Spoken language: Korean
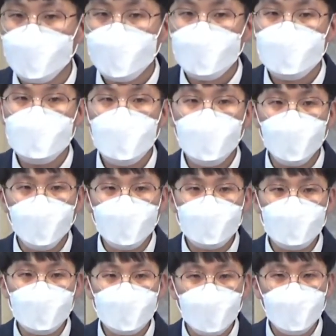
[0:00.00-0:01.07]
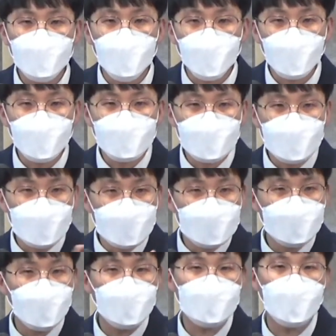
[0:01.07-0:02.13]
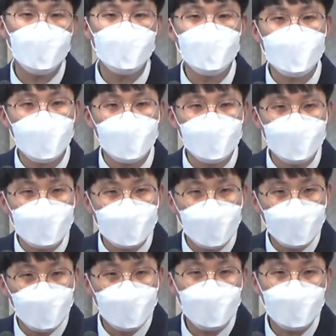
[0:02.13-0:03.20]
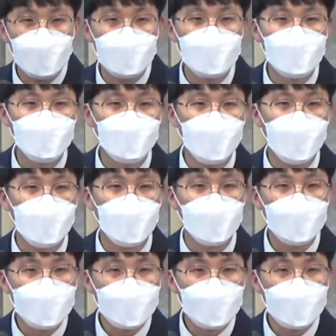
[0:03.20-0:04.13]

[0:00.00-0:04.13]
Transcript: 그냥 어쩌다 버려진 인생 가운데 우리가 코로나 19에